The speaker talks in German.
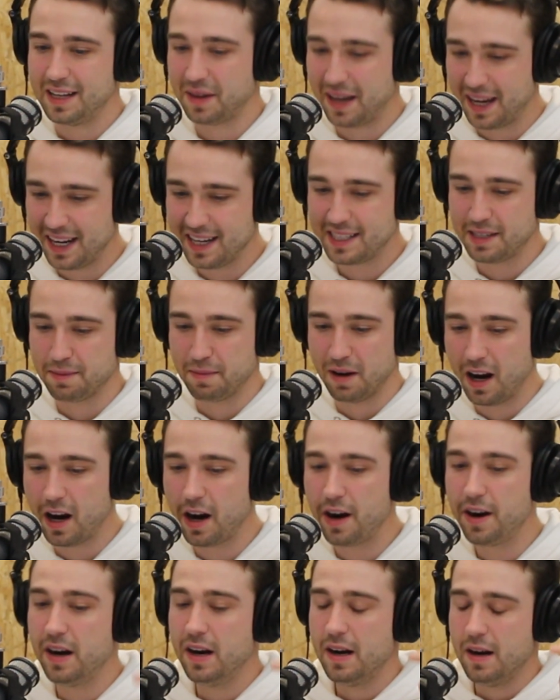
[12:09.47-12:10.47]
Also
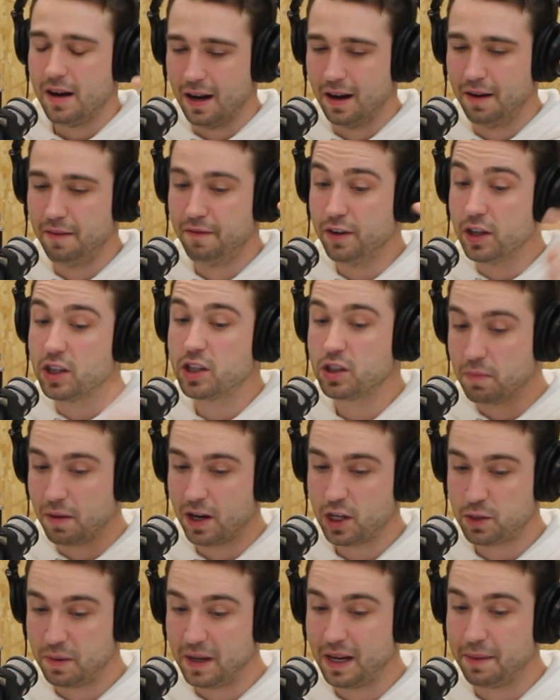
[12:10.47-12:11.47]
ASMR äh, wird zum
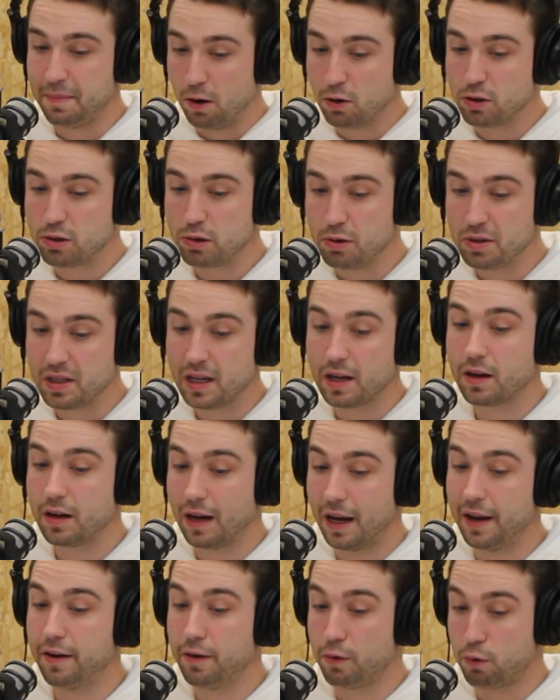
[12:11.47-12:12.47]
Beispiel eben Auslöser,
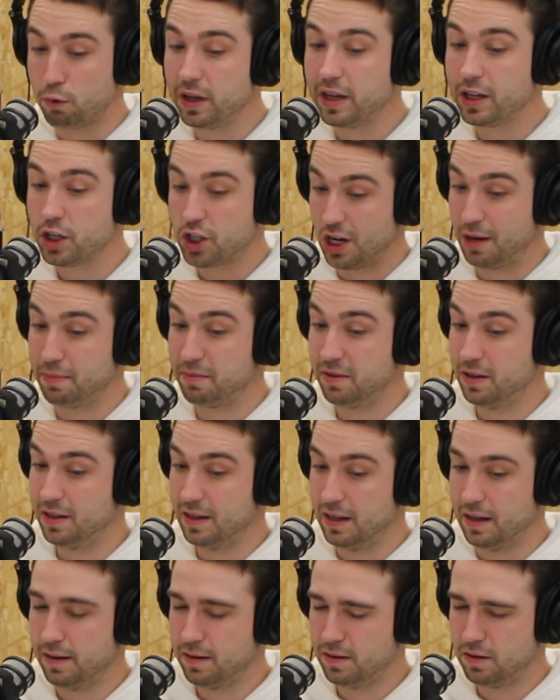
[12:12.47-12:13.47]
äh, ruhige, Stamm,
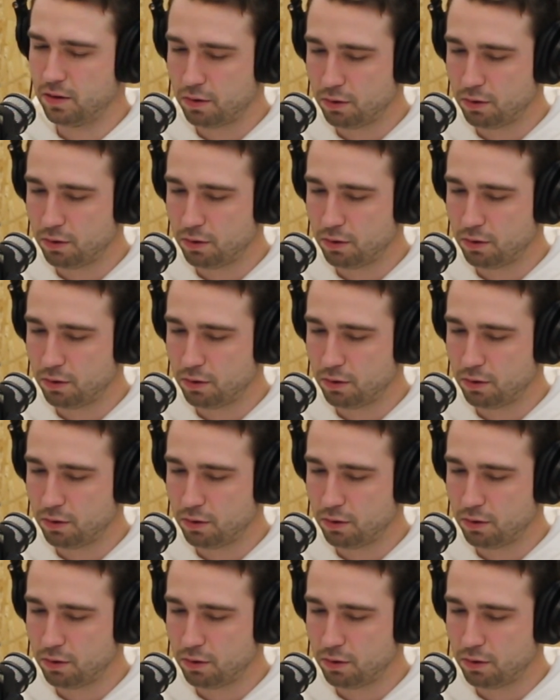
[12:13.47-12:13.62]
äh,